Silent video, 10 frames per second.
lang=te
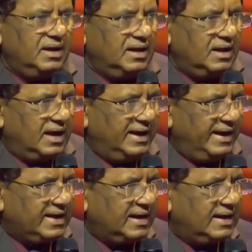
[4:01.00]
అనేక
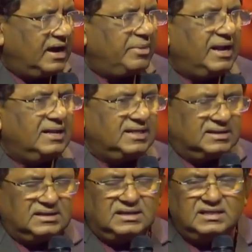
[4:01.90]
గ్రామాలను
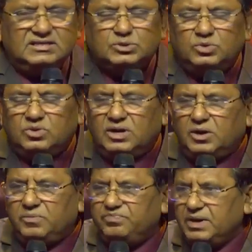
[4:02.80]
దత్తత తీసుకుంటున్నారు
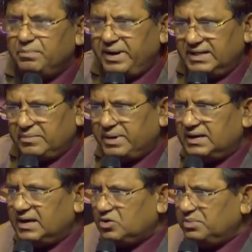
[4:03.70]
పేద ప్రజలకు
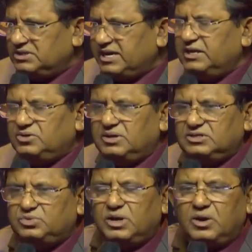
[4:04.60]
మీ
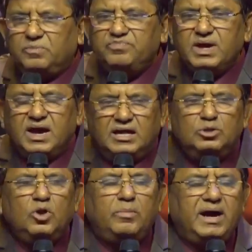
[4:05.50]
చేతునిస్తున్నారు అందులో
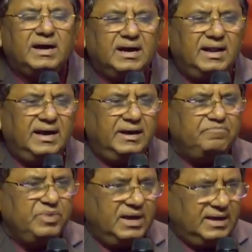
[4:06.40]
భాగంగానే
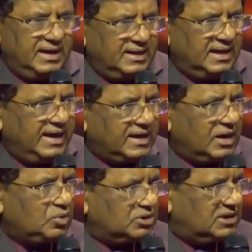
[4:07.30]
ఏదైనా ఇక్కడ
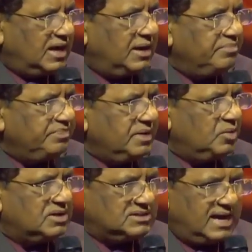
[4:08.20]
కొత్త ఒక
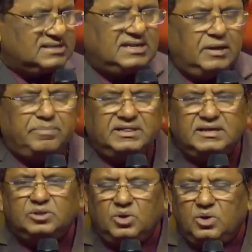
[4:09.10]
శాస్త్రీయ
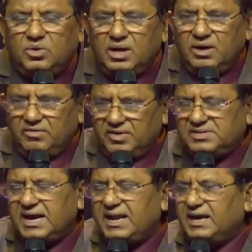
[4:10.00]
పద్ధతిలో వ్యవసాయ
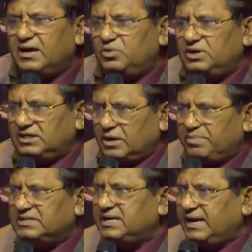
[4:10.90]
రంగం ఉంటే
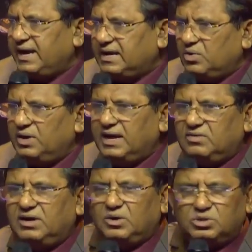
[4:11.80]
తప్పనిసరిగా ఇక్కడ ఉండేటువంటి
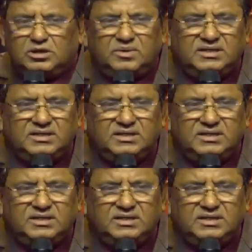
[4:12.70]
కొంతమంది